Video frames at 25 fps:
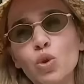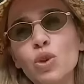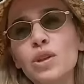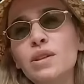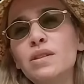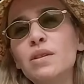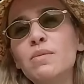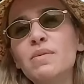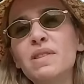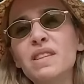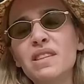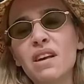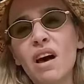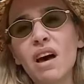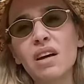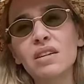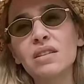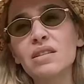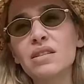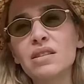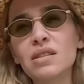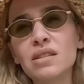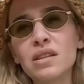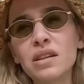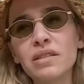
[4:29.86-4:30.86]
nasıl bir
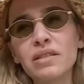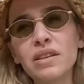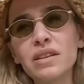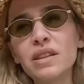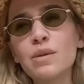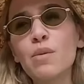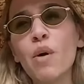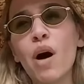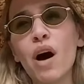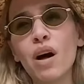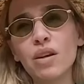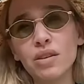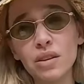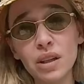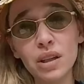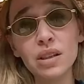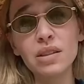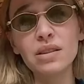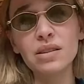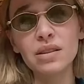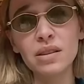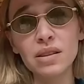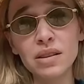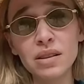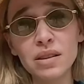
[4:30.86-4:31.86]
saygısızlık, nasıl bir
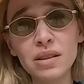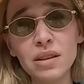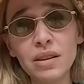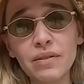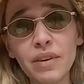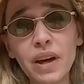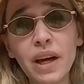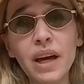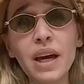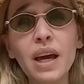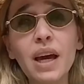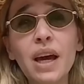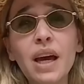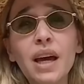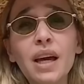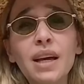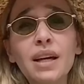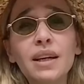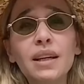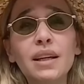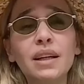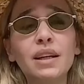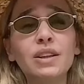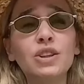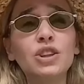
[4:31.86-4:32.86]
anlayışsızlık ve Şok
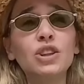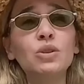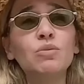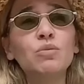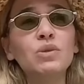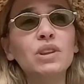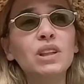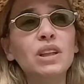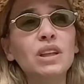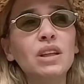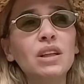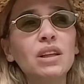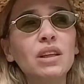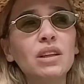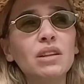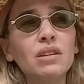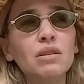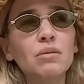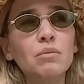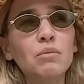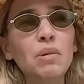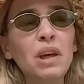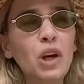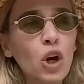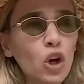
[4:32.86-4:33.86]
oldum. E, şimdi
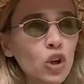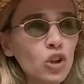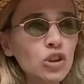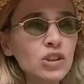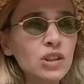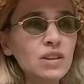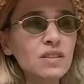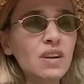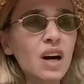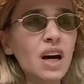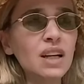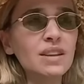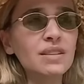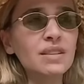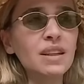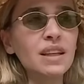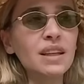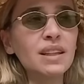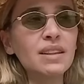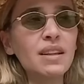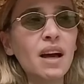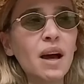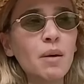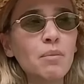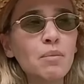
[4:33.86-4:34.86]
bir konusa tatile
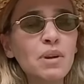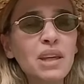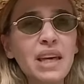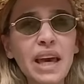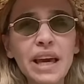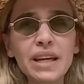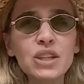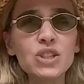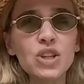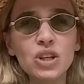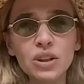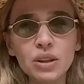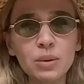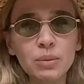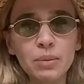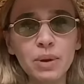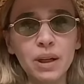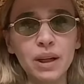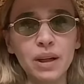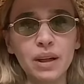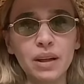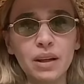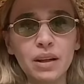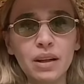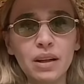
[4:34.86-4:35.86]
giden bir genç hanımı
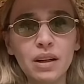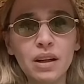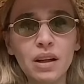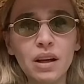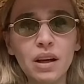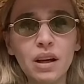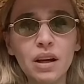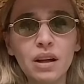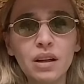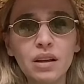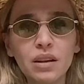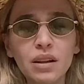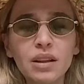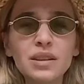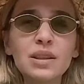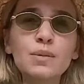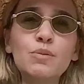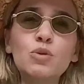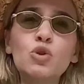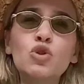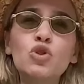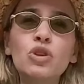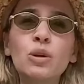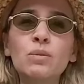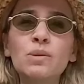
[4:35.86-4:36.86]
nasıl
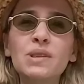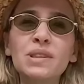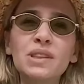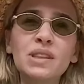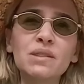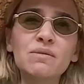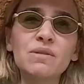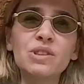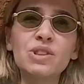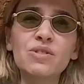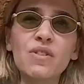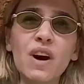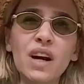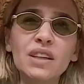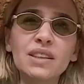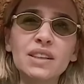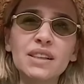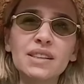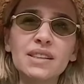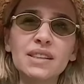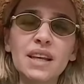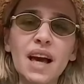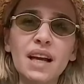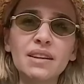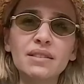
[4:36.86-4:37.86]
bütünleme sınavınız var diye
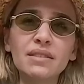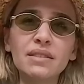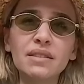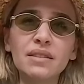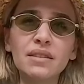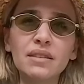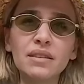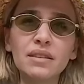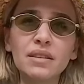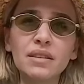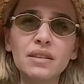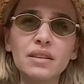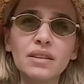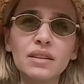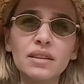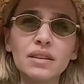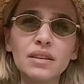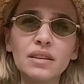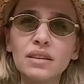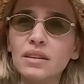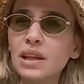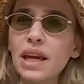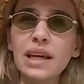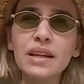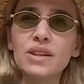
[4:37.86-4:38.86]
sen
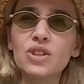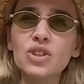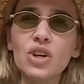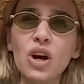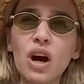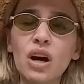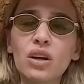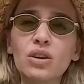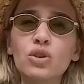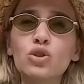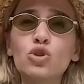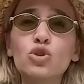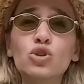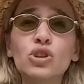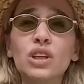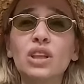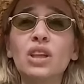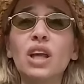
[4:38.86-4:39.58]
geri çağırıyorsun ya